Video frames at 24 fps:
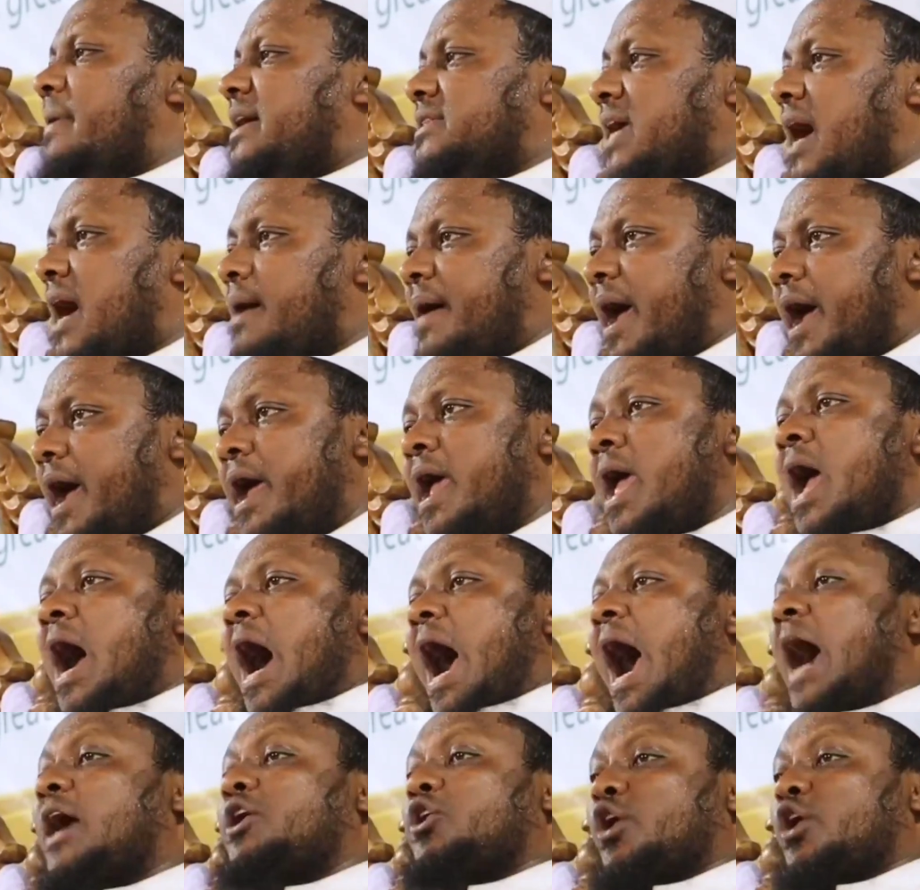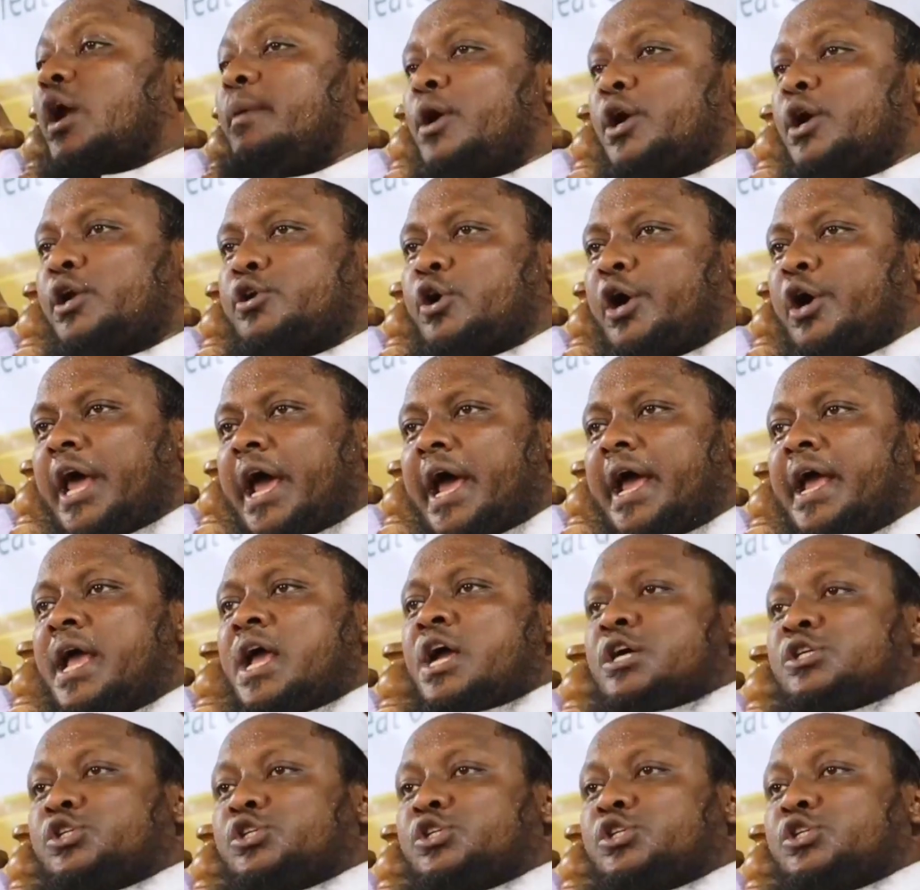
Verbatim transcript: এই মাঝাবে আক্রমণ করে